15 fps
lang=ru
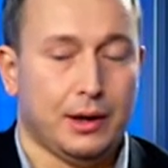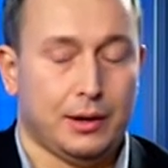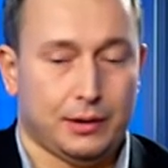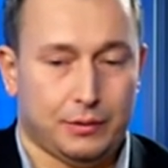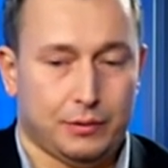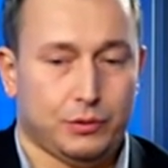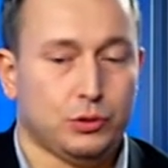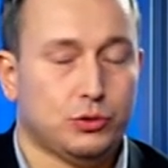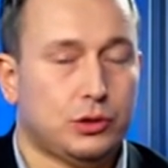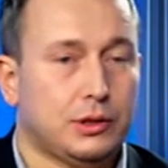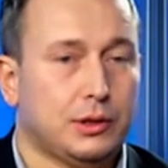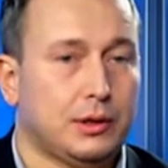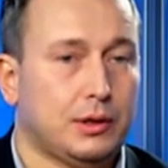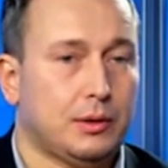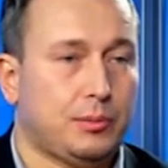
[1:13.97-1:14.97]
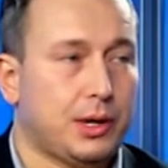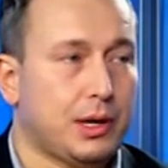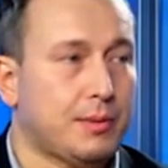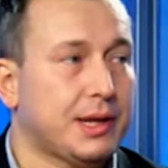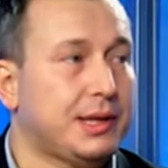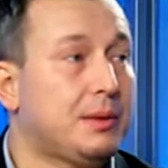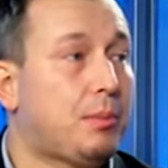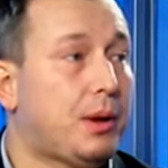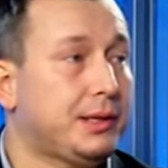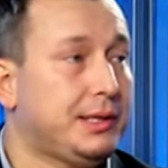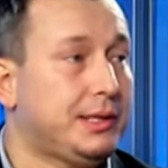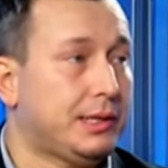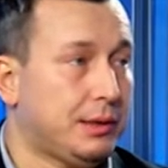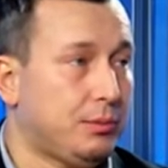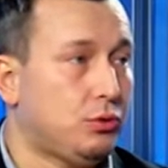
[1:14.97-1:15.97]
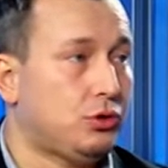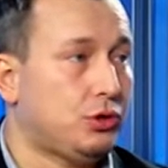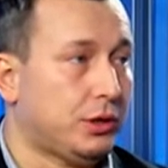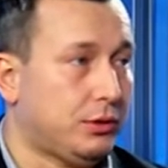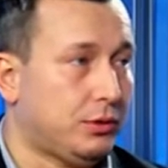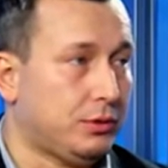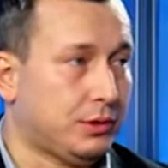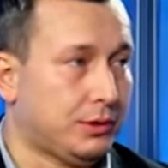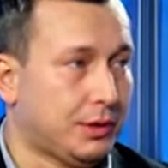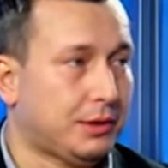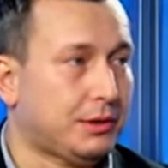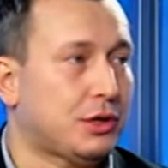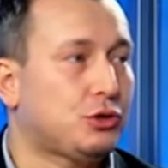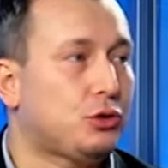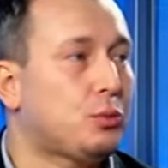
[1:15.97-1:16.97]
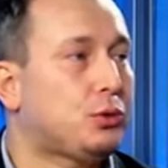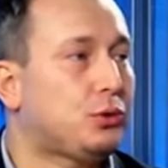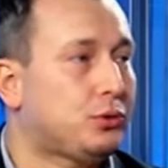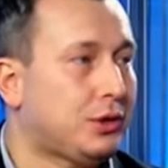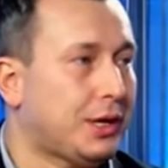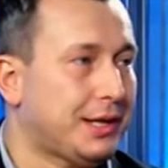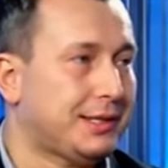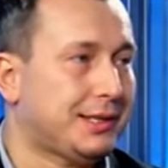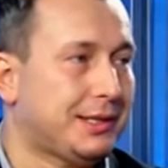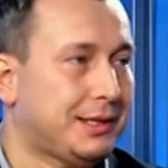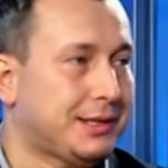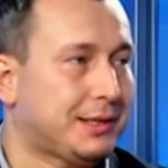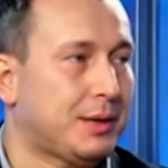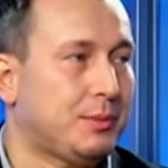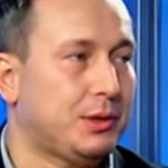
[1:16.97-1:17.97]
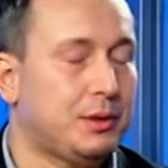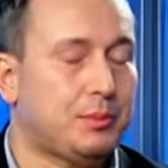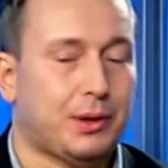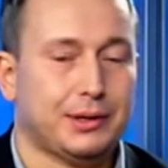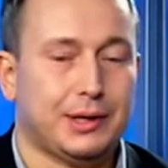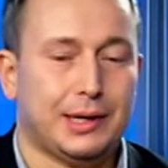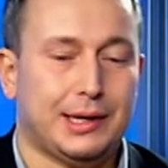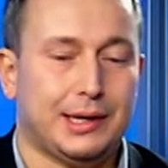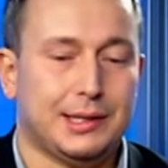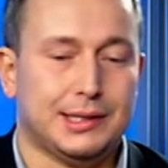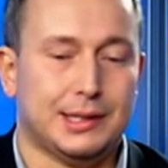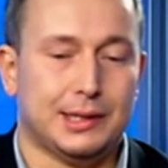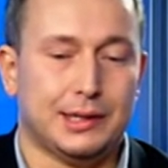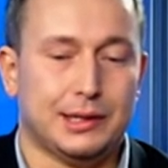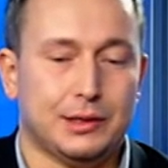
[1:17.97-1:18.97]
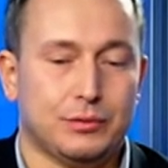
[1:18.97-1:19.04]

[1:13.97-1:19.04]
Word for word: вынуждены принимать дополнительный бюджет, то есть на, на что будут тратиться те самые дополнительные деньги.